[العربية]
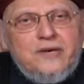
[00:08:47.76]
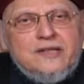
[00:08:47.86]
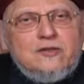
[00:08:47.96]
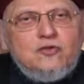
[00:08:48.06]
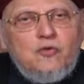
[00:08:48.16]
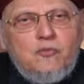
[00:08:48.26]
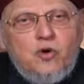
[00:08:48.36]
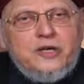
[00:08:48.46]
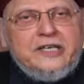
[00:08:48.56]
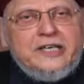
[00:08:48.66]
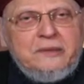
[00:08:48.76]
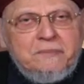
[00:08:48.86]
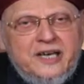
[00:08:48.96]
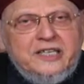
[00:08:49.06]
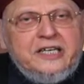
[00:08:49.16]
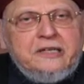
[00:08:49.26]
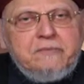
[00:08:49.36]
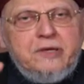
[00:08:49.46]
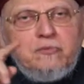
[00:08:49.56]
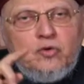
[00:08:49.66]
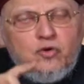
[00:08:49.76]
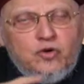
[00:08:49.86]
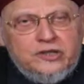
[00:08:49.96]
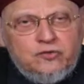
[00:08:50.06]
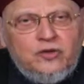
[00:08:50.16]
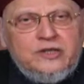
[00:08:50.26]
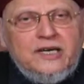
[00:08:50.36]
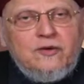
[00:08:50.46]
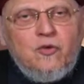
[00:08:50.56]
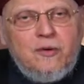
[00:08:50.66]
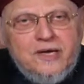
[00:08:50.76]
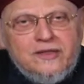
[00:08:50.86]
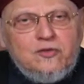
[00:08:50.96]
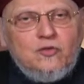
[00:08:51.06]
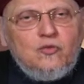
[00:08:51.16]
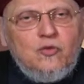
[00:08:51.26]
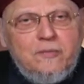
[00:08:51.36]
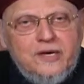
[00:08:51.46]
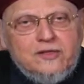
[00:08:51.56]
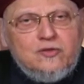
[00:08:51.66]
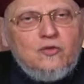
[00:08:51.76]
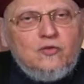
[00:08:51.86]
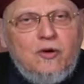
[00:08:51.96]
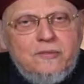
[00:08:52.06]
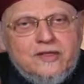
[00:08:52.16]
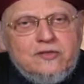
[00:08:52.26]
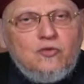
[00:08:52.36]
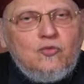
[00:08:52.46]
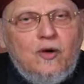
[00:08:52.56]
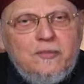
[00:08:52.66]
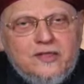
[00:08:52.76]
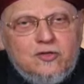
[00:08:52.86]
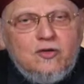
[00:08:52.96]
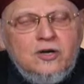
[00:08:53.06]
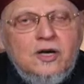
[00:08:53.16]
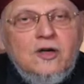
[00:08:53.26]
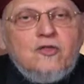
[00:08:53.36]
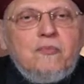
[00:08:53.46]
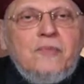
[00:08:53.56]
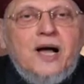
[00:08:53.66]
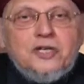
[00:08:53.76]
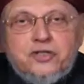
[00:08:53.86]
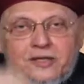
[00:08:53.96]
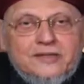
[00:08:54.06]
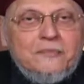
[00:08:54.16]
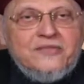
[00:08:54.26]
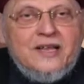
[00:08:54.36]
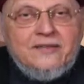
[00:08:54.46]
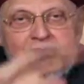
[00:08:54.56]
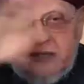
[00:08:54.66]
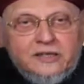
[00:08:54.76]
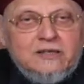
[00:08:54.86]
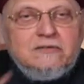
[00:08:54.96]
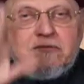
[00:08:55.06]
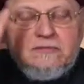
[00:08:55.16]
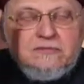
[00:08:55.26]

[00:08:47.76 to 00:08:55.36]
مثل ملك ملك من ملوك الدنيا ومثله ومثله ومثله ومثله ثم عشرة أمثال ذلك